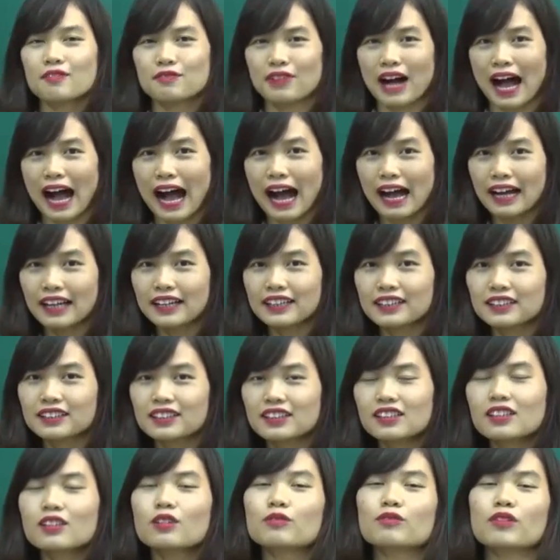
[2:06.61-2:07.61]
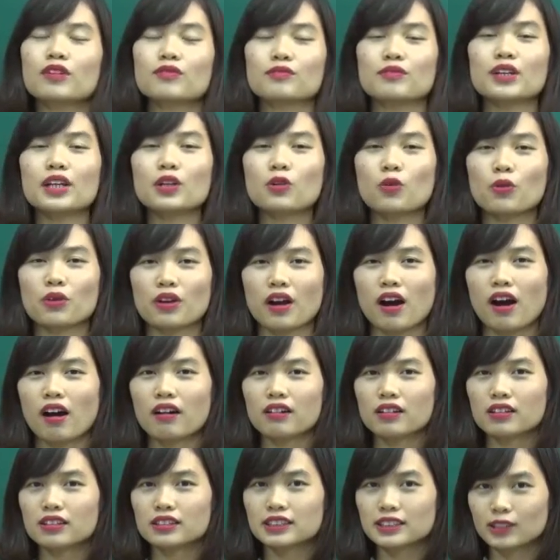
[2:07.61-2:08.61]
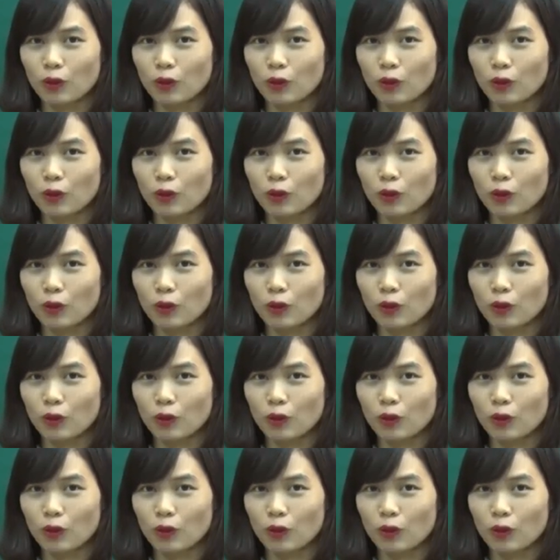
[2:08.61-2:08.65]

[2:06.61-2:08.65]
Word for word: và hình thức vợ viết của nó